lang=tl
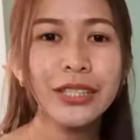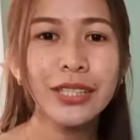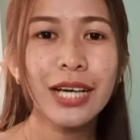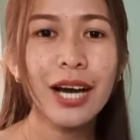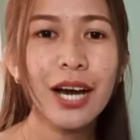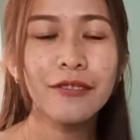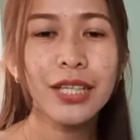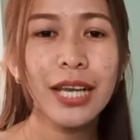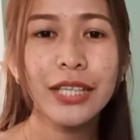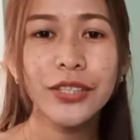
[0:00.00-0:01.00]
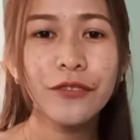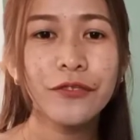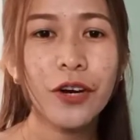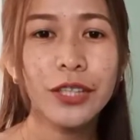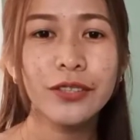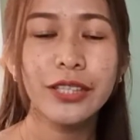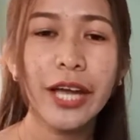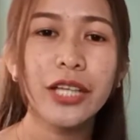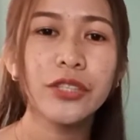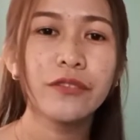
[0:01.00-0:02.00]
ito na, our lesson for
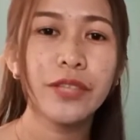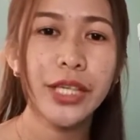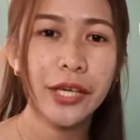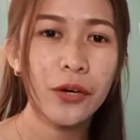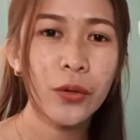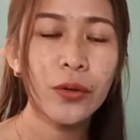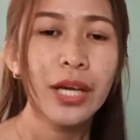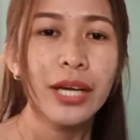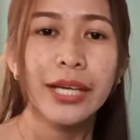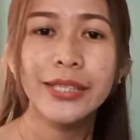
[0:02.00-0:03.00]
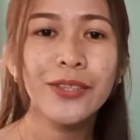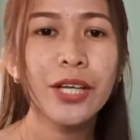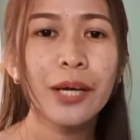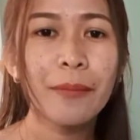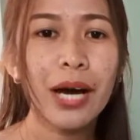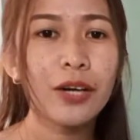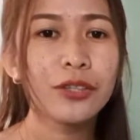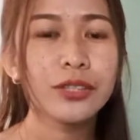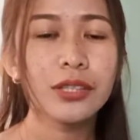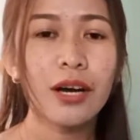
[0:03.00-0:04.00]
today's video is all
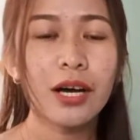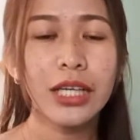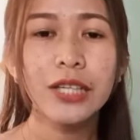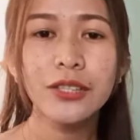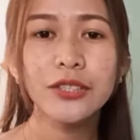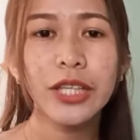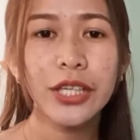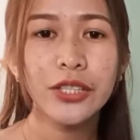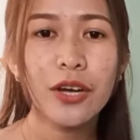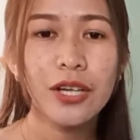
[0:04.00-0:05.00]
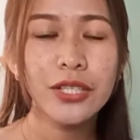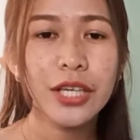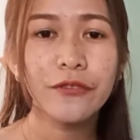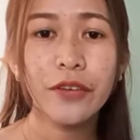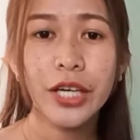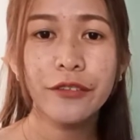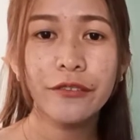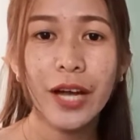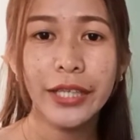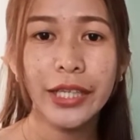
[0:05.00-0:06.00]
about the illustrations and
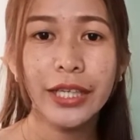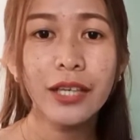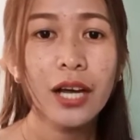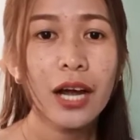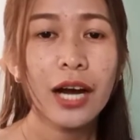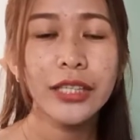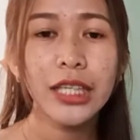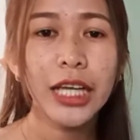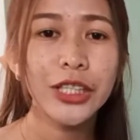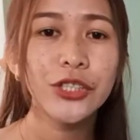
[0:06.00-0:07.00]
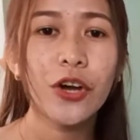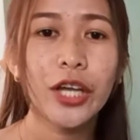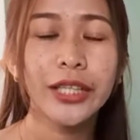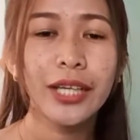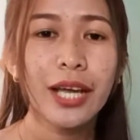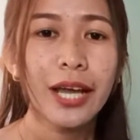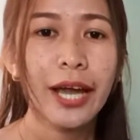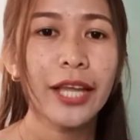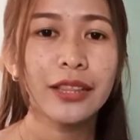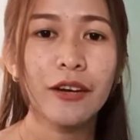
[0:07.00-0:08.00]
verifying a relation
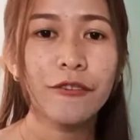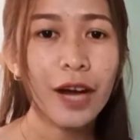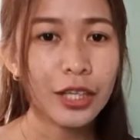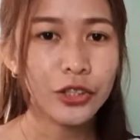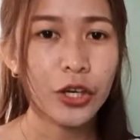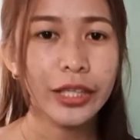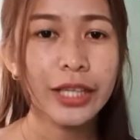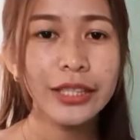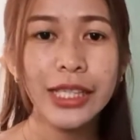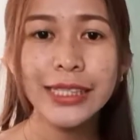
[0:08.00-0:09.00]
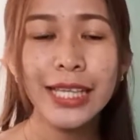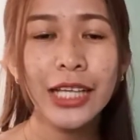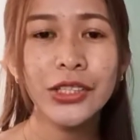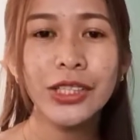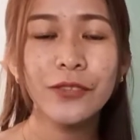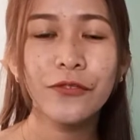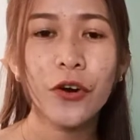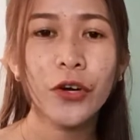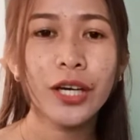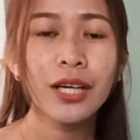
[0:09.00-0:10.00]
and a function. And this lesson is
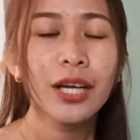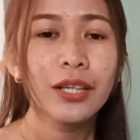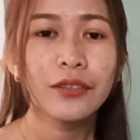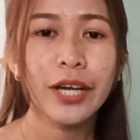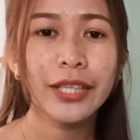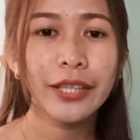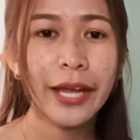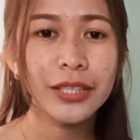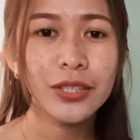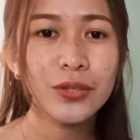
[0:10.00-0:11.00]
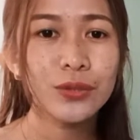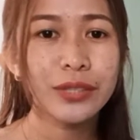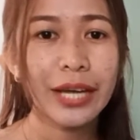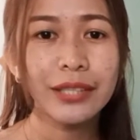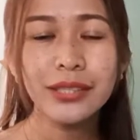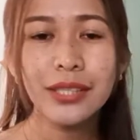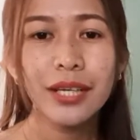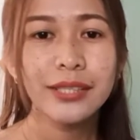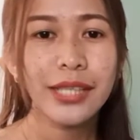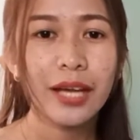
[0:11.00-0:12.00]
for grade 8 students,
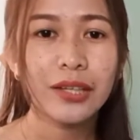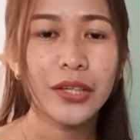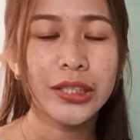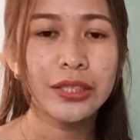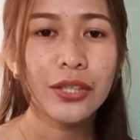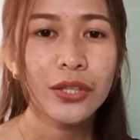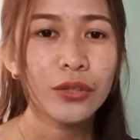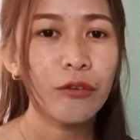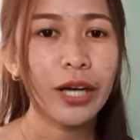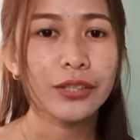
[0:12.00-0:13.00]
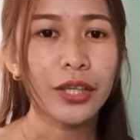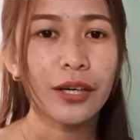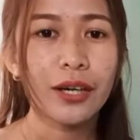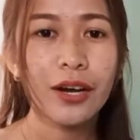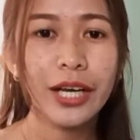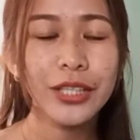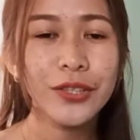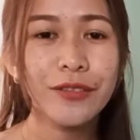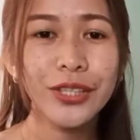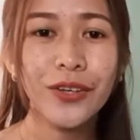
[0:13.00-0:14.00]
second quarter. Okay,
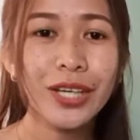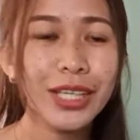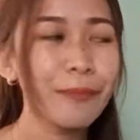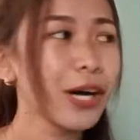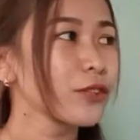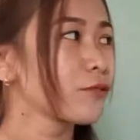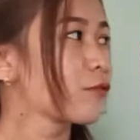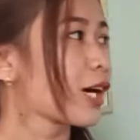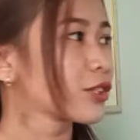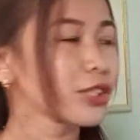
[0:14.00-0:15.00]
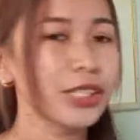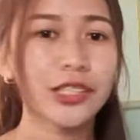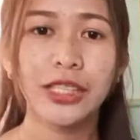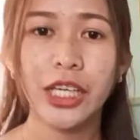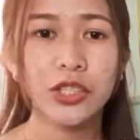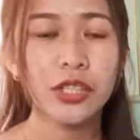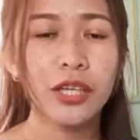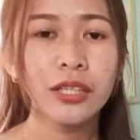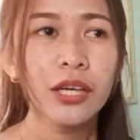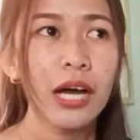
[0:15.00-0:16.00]
so we're talking about function and
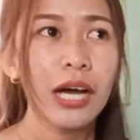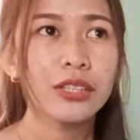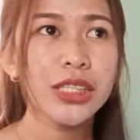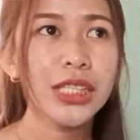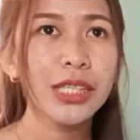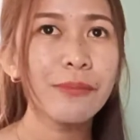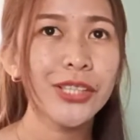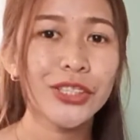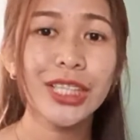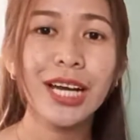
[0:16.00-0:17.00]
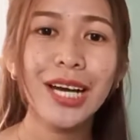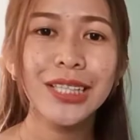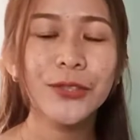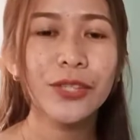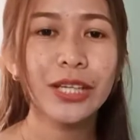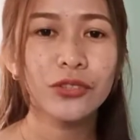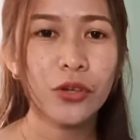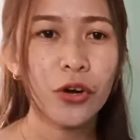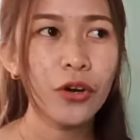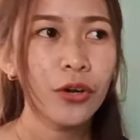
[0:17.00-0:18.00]
relation. Actually, medyo nakakalito lang
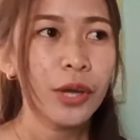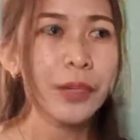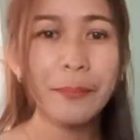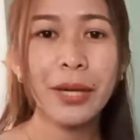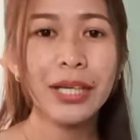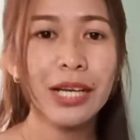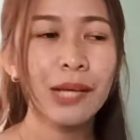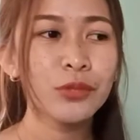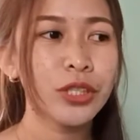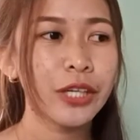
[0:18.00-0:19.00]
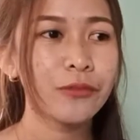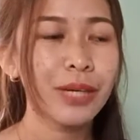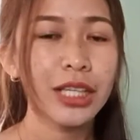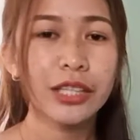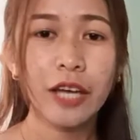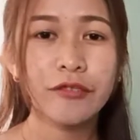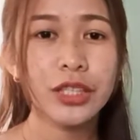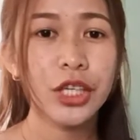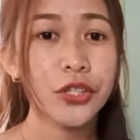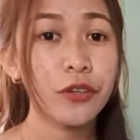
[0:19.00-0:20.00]
to, pero kapag alam nyo na yung mga
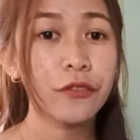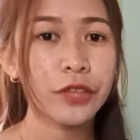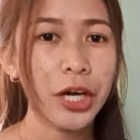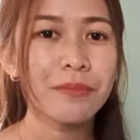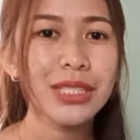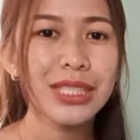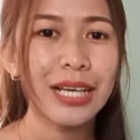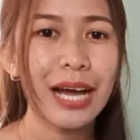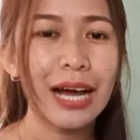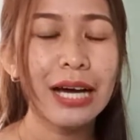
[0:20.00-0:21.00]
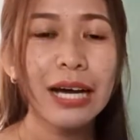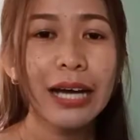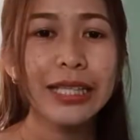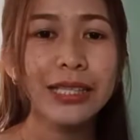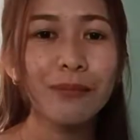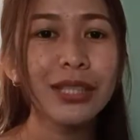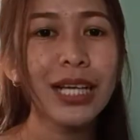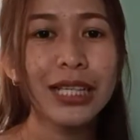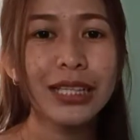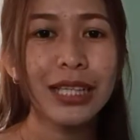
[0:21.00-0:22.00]
definition of terms nila, is
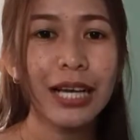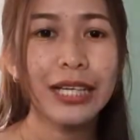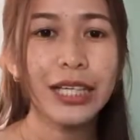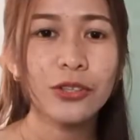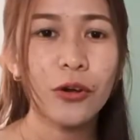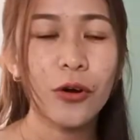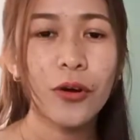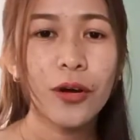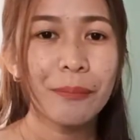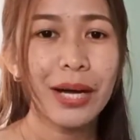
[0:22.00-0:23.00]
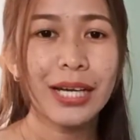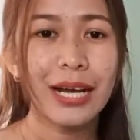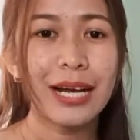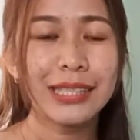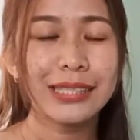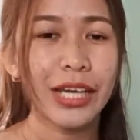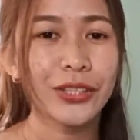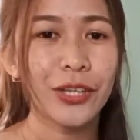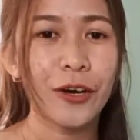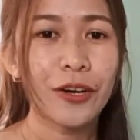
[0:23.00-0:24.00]
madali na lang ito para sa
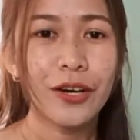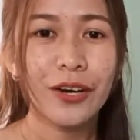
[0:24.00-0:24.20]
inyo.